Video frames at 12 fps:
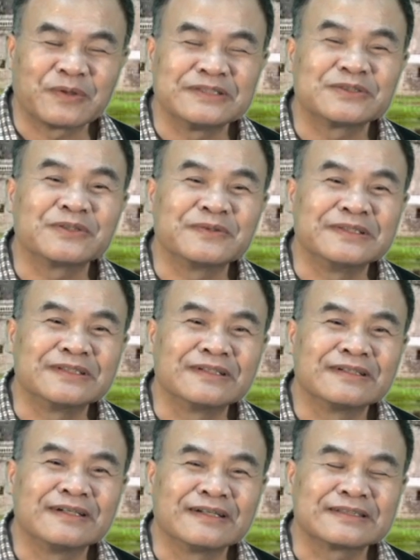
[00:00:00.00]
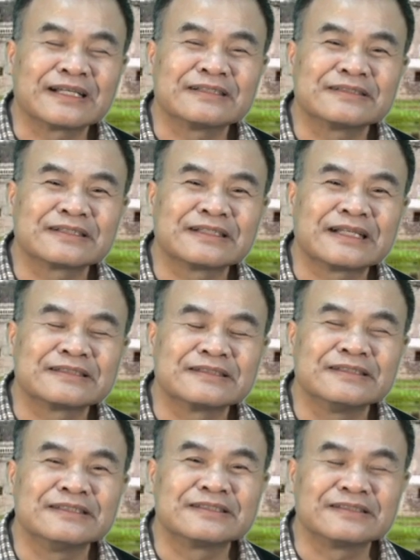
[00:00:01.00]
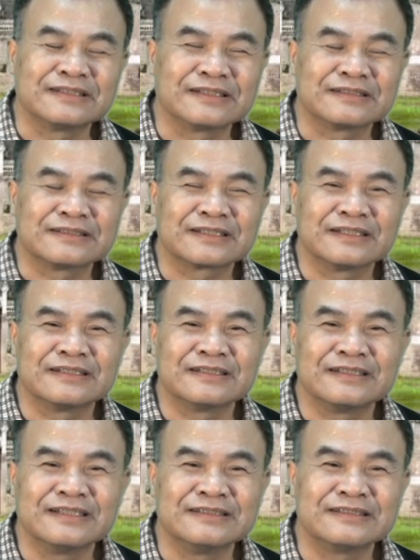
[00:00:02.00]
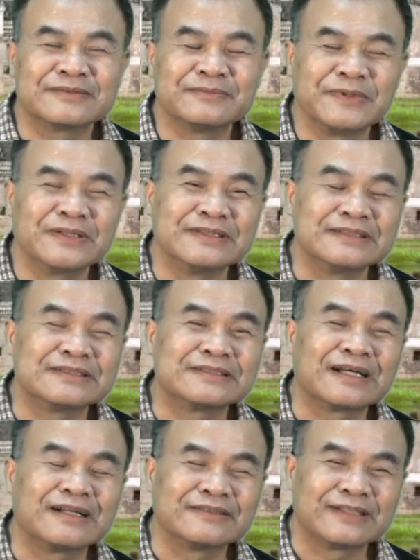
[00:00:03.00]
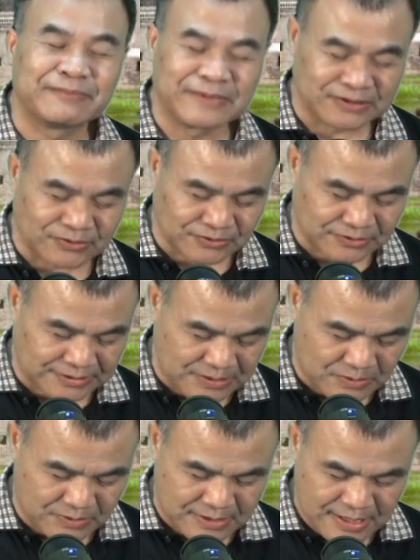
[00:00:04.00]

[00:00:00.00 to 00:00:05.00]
怪宋徽宗啊！当然这个当时历史的这个已经没有人知道了。那北宋就这样